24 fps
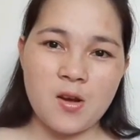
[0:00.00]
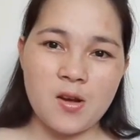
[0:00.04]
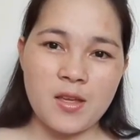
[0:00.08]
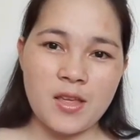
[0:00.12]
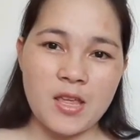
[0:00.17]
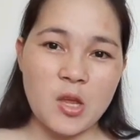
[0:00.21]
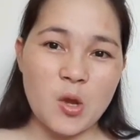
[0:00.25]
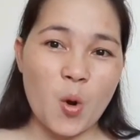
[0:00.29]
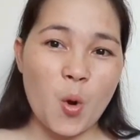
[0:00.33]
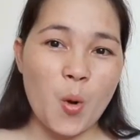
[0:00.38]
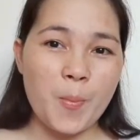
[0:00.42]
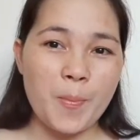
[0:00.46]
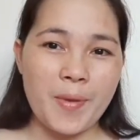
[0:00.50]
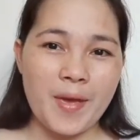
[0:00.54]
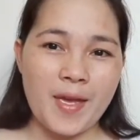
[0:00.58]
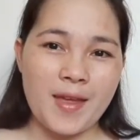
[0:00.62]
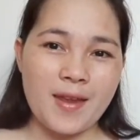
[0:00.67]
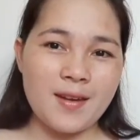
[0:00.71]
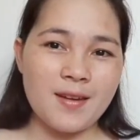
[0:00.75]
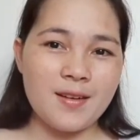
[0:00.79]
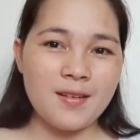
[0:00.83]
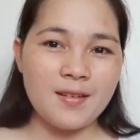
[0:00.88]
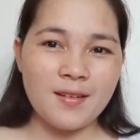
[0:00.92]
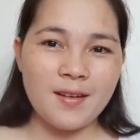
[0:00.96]

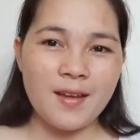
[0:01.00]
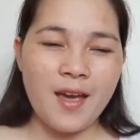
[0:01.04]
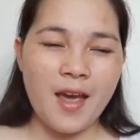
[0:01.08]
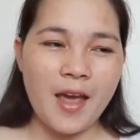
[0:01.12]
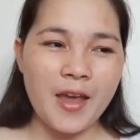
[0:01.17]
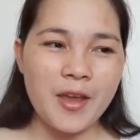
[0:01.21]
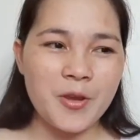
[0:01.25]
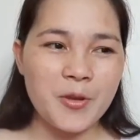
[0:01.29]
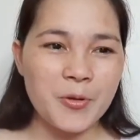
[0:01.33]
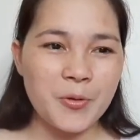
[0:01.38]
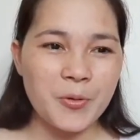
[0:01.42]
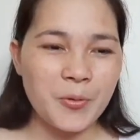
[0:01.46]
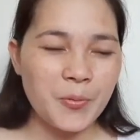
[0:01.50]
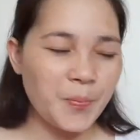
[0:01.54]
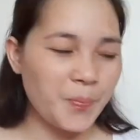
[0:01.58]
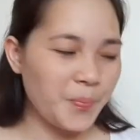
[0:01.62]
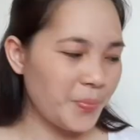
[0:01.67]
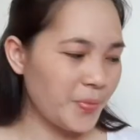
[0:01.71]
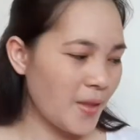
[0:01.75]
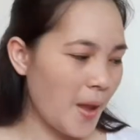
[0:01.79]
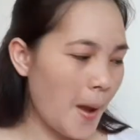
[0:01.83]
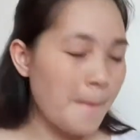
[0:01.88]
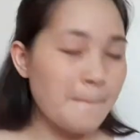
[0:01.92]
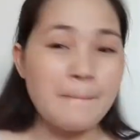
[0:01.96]
i-open ay yung
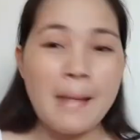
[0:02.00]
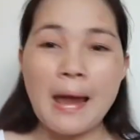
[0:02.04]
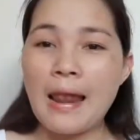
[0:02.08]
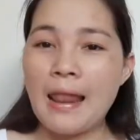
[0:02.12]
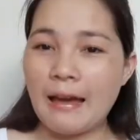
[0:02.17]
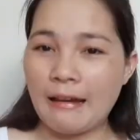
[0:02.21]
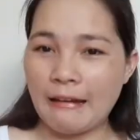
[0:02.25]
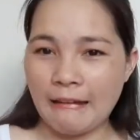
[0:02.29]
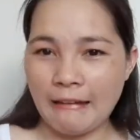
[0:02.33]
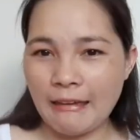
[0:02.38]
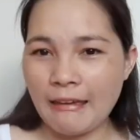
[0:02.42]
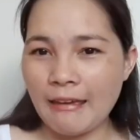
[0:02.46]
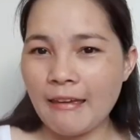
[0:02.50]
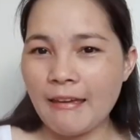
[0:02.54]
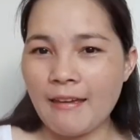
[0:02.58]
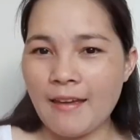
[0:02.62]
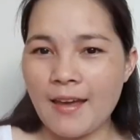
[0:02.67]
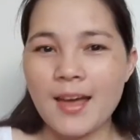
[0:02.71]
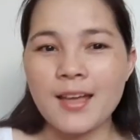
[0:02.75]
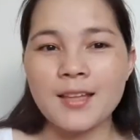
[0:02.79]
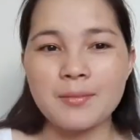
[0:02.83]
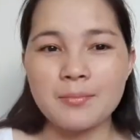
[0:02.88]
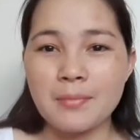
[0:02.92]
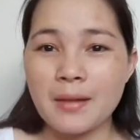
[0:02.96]
malaki
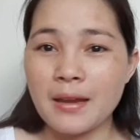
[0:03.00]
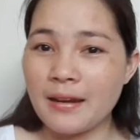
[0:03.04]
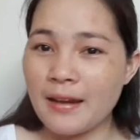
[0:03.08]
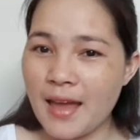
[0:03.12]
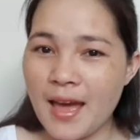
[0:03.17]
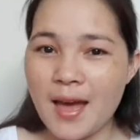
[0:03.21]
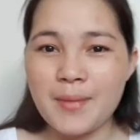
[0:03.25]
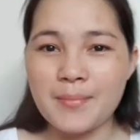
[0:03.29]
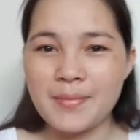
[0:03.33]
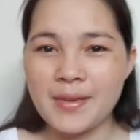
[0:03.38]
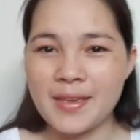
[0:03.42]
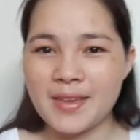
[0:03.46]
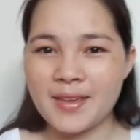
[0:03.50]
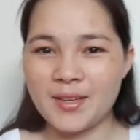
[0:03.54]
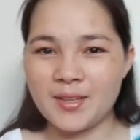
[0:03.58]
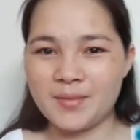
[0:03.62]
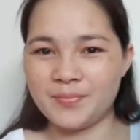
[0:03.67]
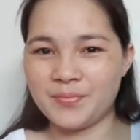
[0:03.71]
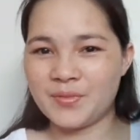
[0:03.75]
at madami.